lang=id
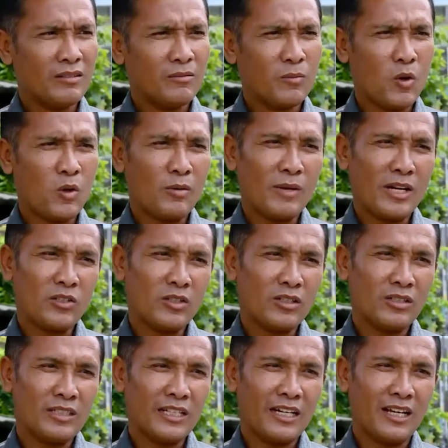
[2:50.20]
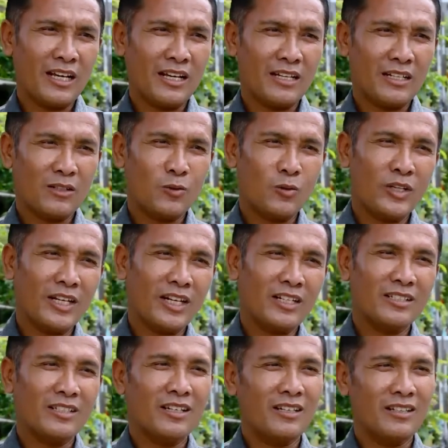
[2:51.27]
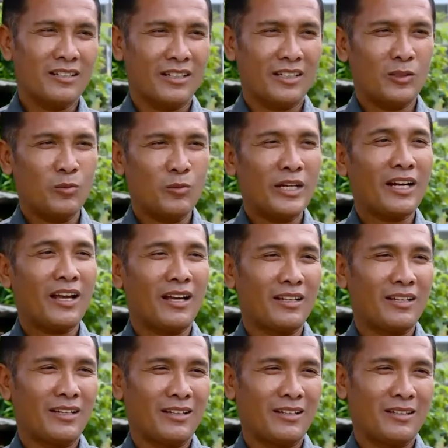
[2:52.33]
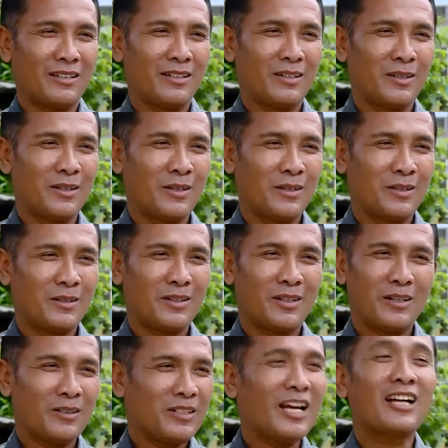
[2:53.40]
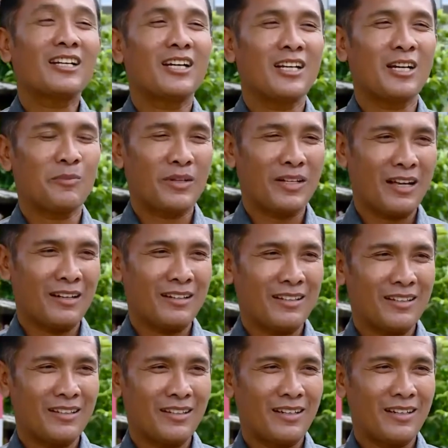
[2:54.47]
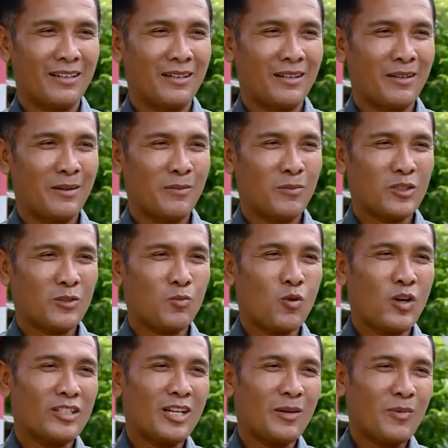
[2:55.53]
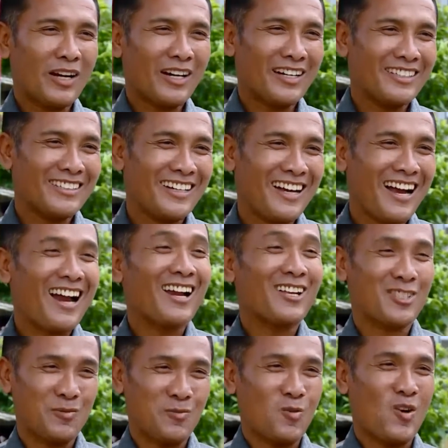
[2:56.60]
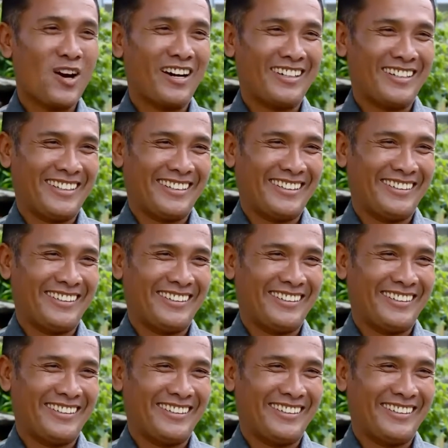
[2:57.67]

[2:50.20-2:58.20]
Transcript: ini mau masuk ke daerah Kuningan aja ya itu merah ya. Ya, enggak ada yang berani ya semuanya pakainya alat semua.